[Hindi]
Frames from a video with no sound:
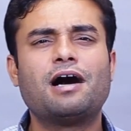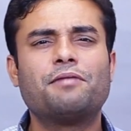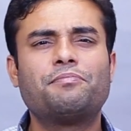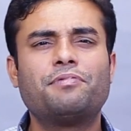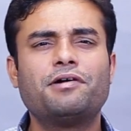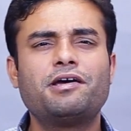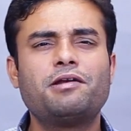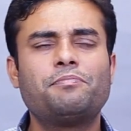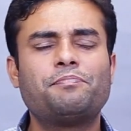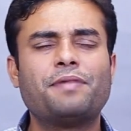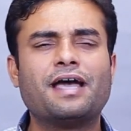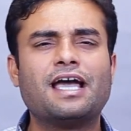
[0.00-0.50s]

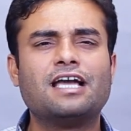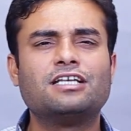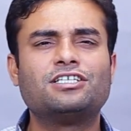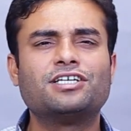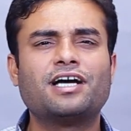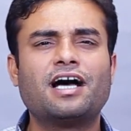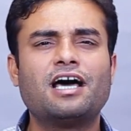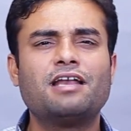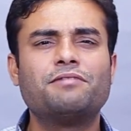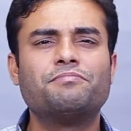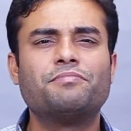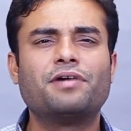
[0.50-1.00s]
अपर
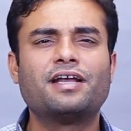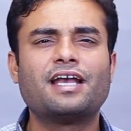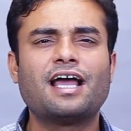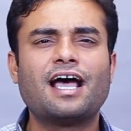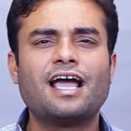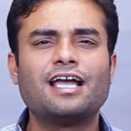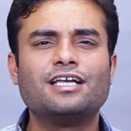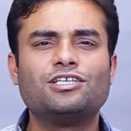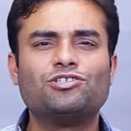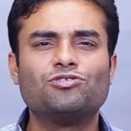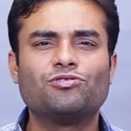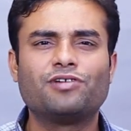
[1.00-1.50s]
पहचान
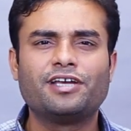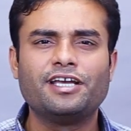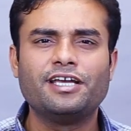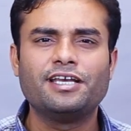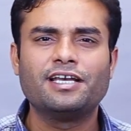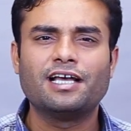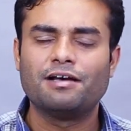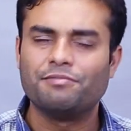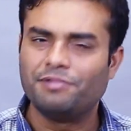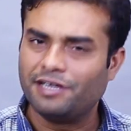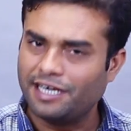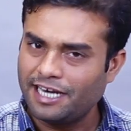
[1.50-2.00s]
बनाए चुकी
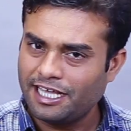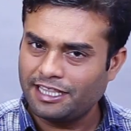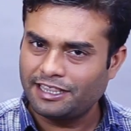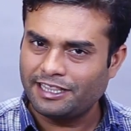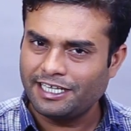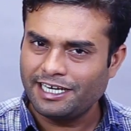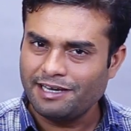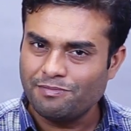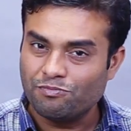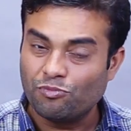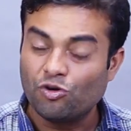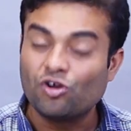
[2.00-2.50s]

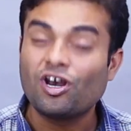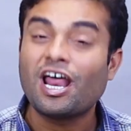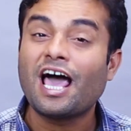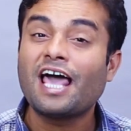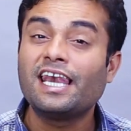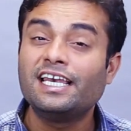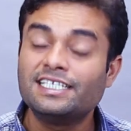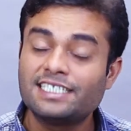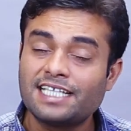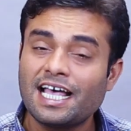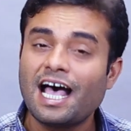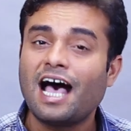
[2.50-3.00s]
अभिनेत्री
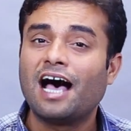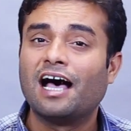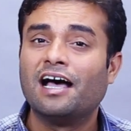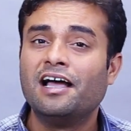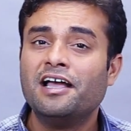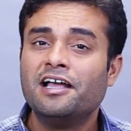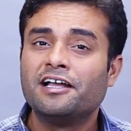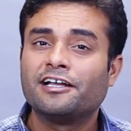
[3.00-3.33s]
मोनालिसा